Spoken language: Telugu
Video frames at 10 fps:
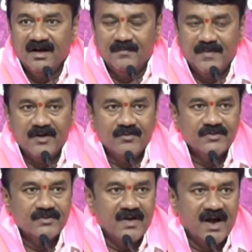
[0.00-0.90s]
ఆ
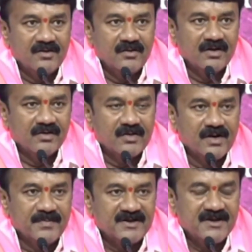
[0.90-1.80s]
భగవంతుడు
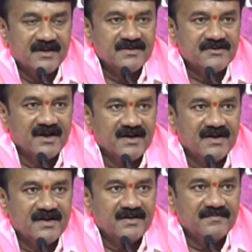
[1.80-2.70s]
ఆయురారోగ్యాలు
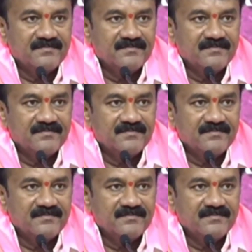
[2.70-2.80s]
ప్రసాదించాలని